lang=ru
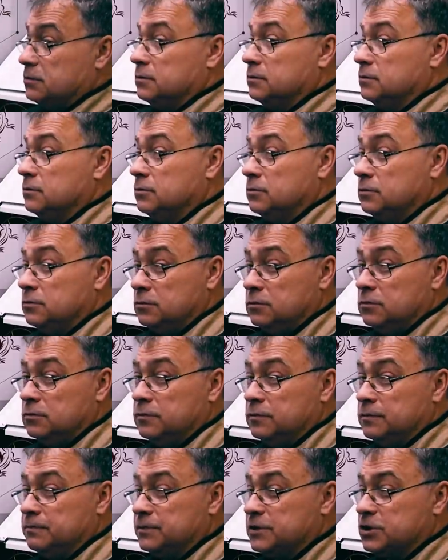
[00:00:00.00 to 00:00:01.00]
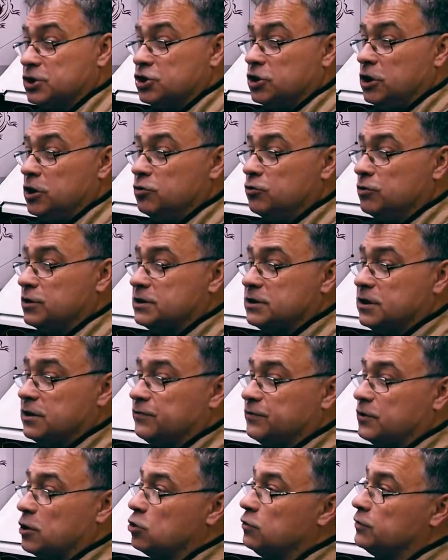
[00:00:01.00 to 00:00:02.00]
ну, к сожалению, у нас,
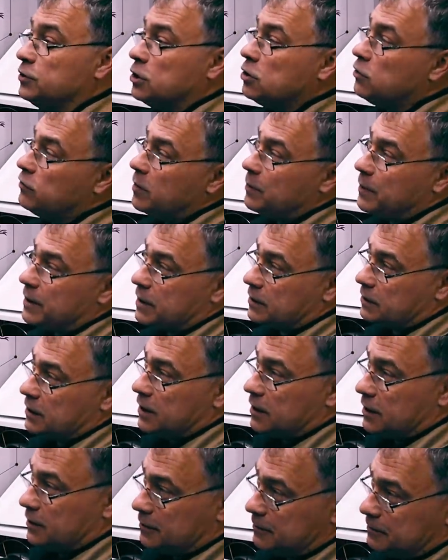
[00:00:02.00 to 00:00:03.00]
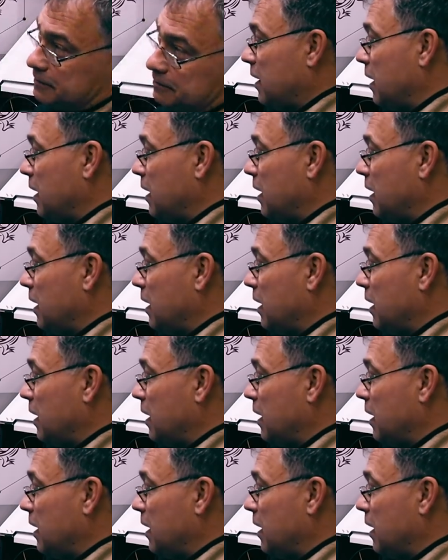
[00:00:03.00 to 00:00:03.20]
наверное, второго такого аппарата нет.